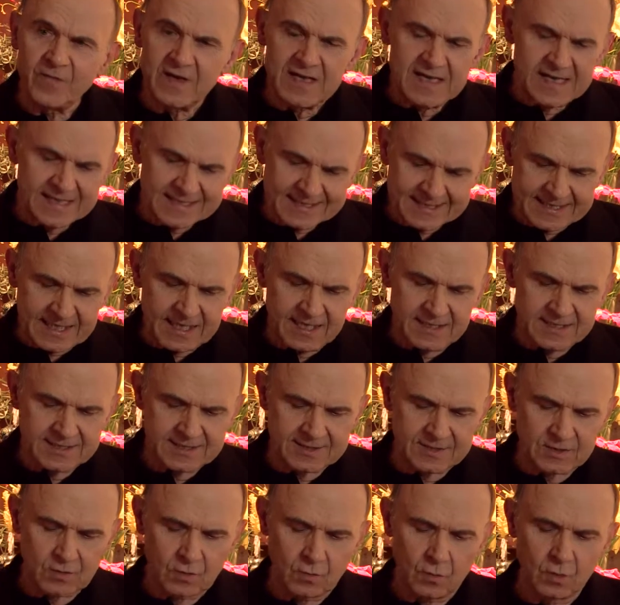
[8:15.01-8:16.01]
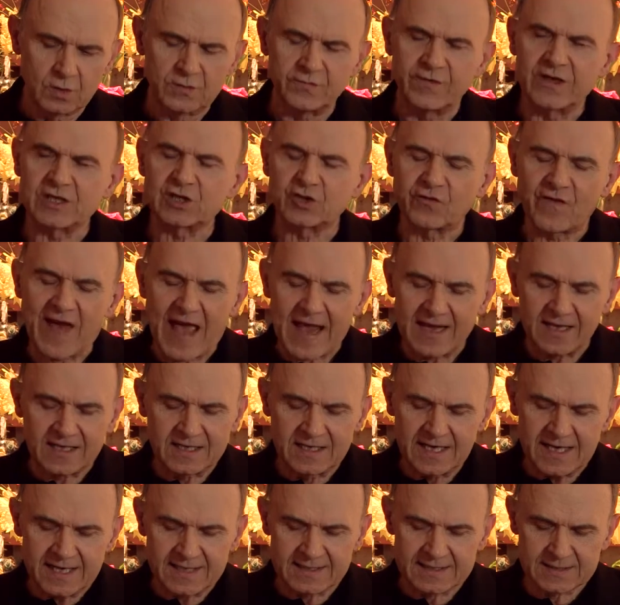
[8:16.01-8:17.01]
wie es ist und verschweigt
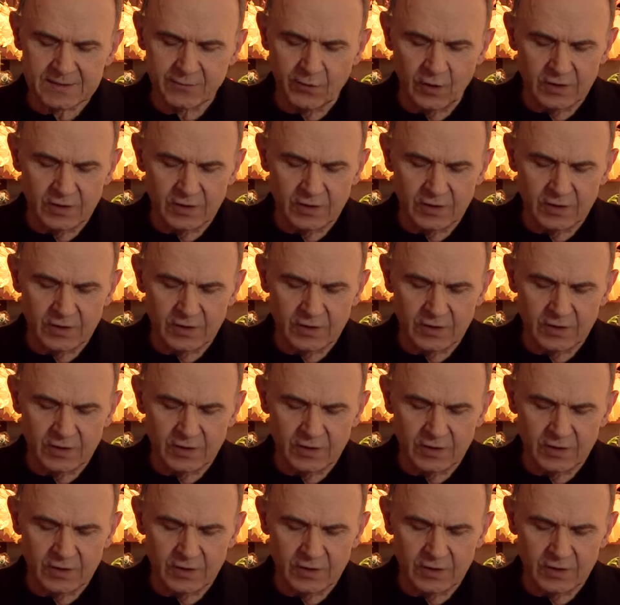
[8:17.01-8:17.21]
nichts